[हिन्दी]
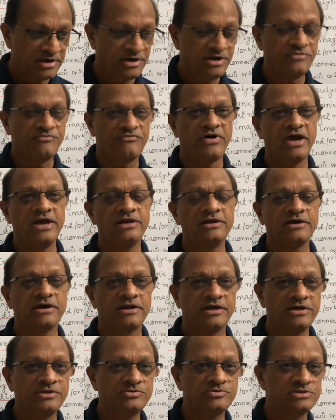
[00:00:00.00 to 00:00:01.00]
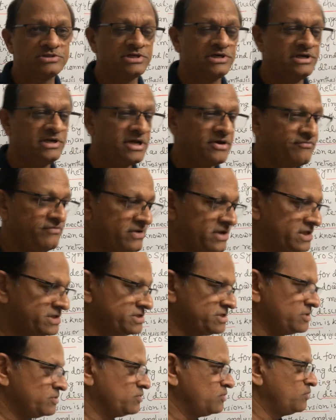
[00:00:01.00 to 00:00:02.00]
डिफाइन करें तो इसकी
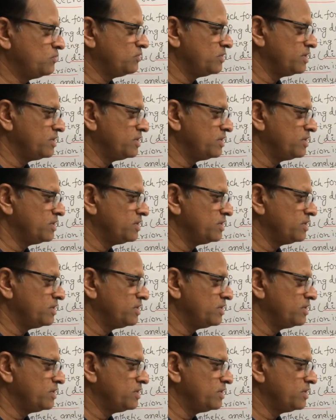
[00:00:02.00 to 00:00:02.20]
डेफिनेशन को